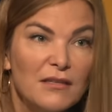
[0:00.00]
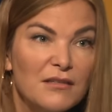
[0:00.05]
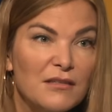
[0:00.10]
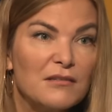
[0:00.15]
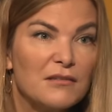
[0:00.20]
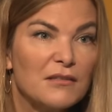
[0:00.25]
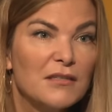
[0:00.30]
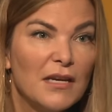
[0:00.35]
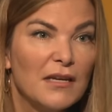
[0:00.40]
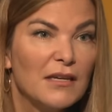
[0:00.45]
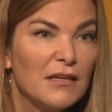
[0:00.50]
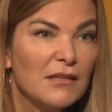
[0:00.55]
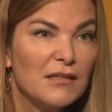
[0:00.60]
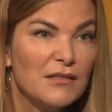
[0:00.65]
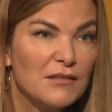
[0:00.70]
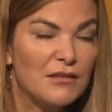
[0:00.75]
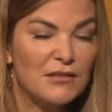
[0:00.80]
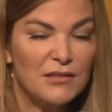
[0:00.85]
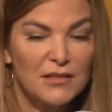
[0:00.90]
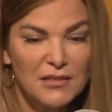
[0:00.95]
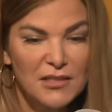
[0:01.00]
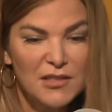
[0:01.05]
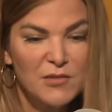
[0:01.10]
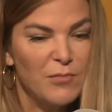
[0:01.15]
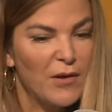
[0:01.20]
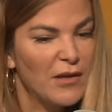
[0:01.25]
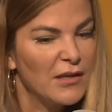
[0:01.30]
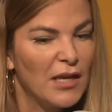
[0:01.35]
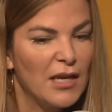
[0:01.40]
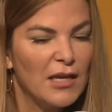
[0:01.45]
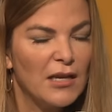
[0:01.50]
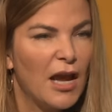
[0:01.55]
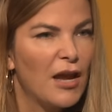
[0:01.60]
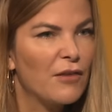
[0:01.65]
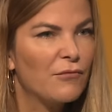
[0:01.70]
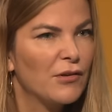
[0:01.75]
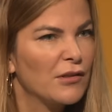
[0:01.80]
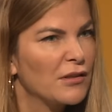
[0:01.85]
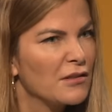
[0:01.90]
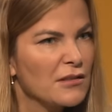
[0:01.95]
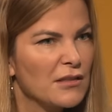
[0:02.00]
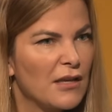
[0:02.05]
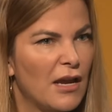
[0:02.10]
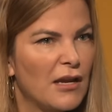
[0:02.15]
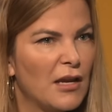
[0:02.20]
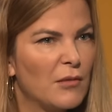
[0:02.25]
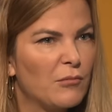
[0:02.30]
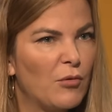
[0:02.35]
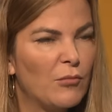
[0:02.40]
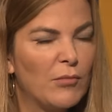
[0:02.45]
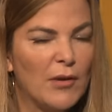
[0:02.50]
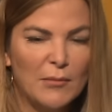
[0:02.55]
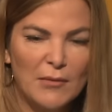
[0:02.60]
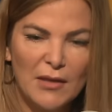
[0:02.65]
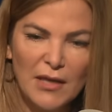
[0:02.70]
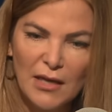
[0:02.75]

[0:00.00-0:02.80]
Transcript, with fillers: Richtig, ja, ja, richtig. Das ist bei denen einfach, das ist gar kein Problem.